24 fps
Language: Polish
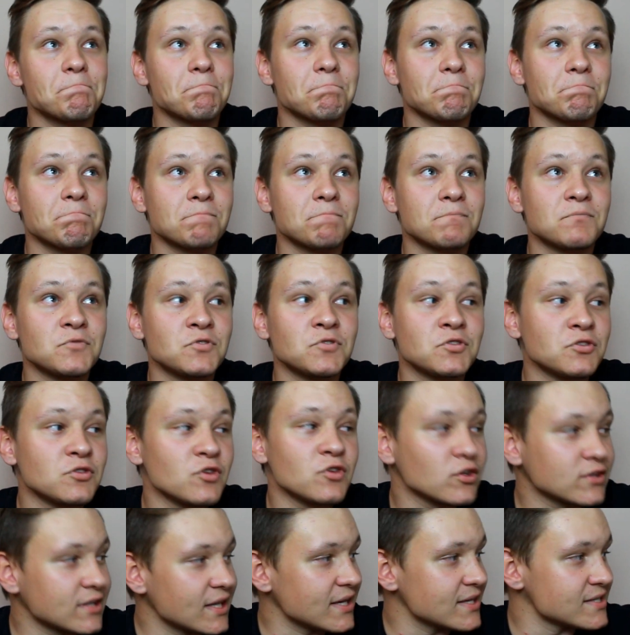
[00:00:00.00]
Mm,
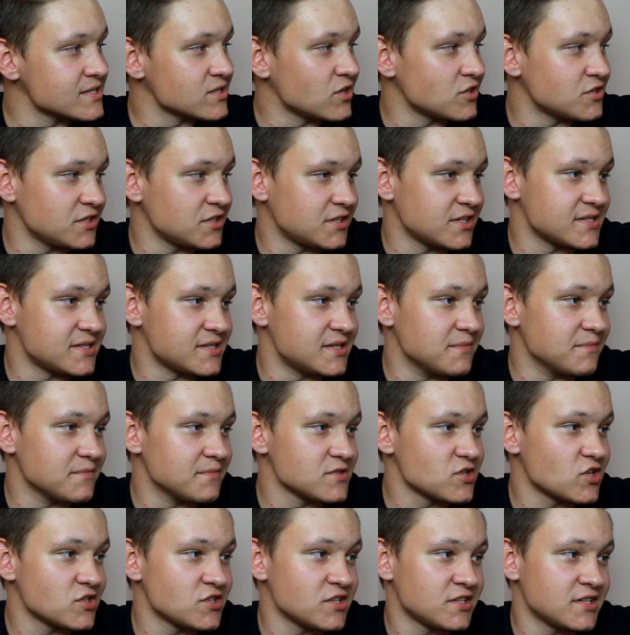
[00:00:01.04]
no tak, zgodzę się z tym.
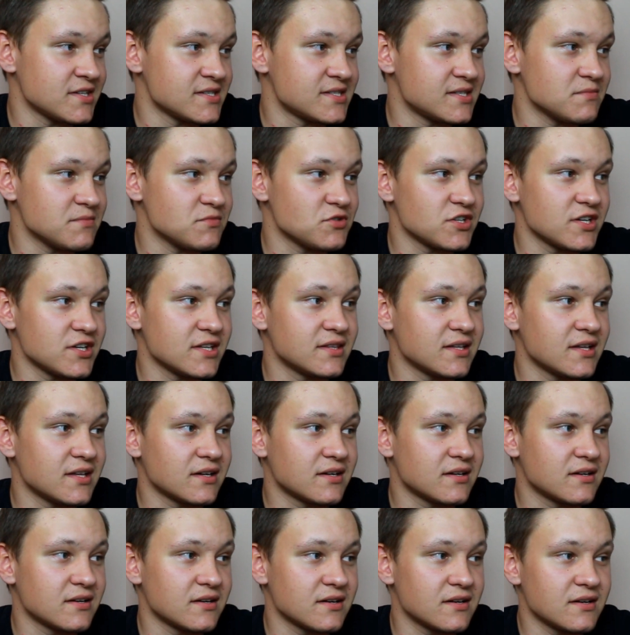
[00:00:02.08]
Zgodzę się z tym, że
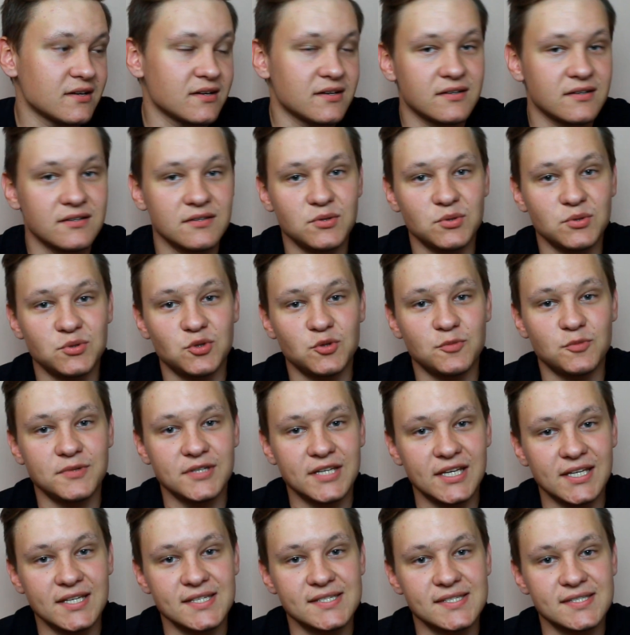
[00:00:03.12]
jednak e, YouTube
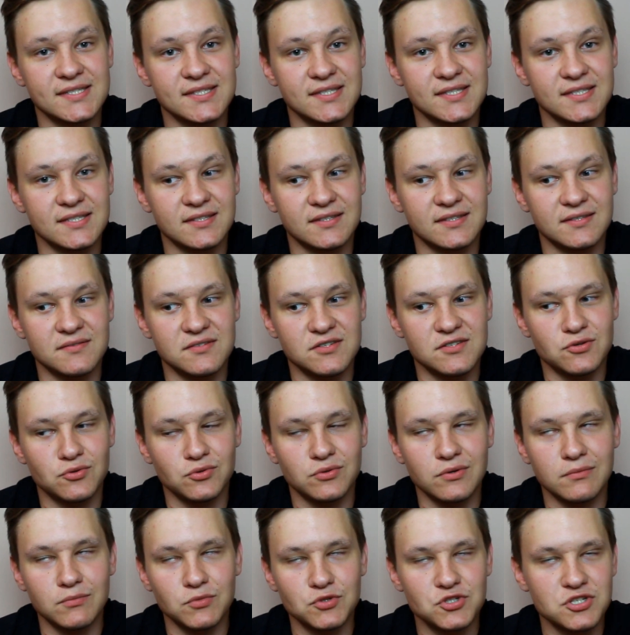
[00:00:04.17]
nie jest
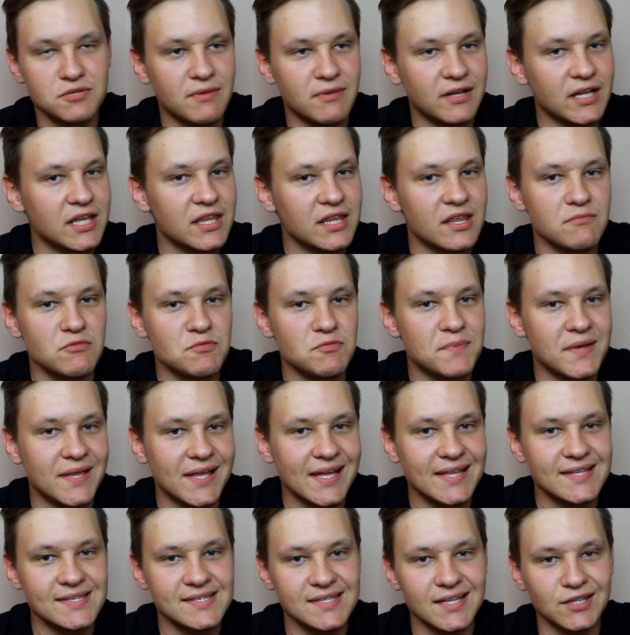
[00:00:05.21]
źródłem utrzymania, nie da mi
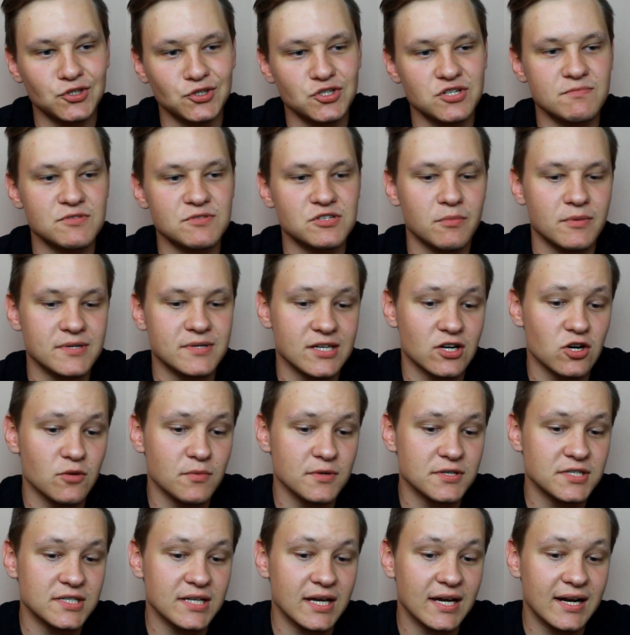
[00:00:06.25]
pieniędzy na to, żeby sobie
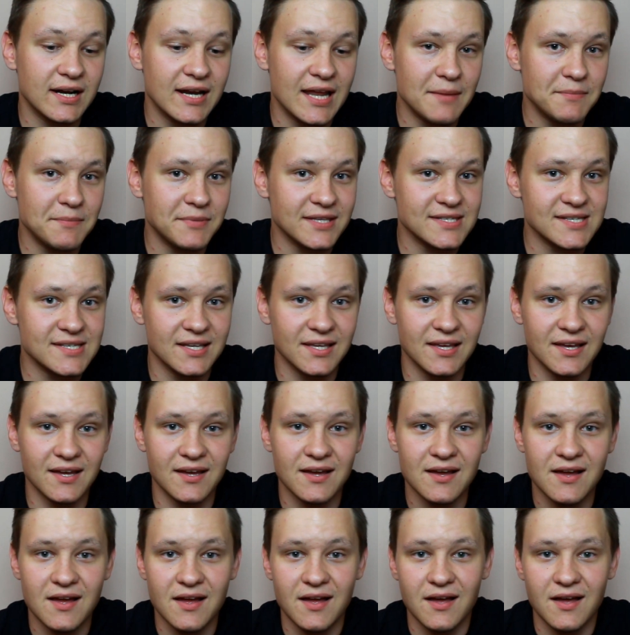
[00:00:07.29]
zarobić na chleb, jedzenie.